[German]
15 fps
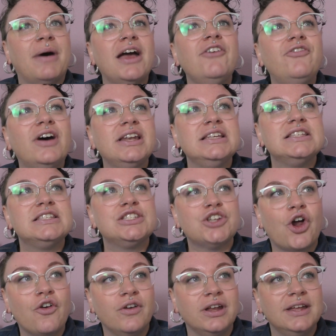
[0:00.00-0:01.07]
Bei Funny
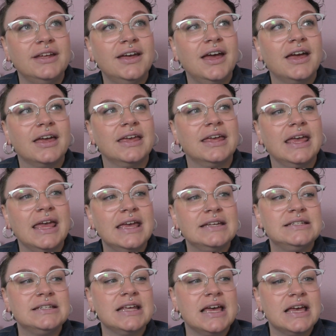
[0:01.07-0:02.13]
Story
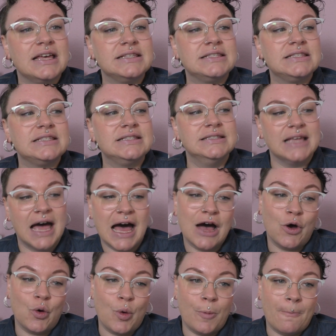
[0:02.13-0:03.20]
geht es
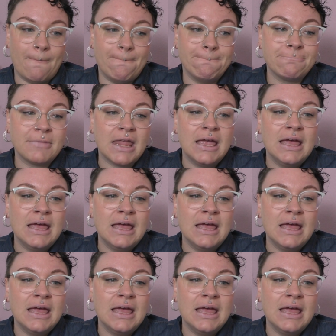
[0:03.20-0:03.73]
darum,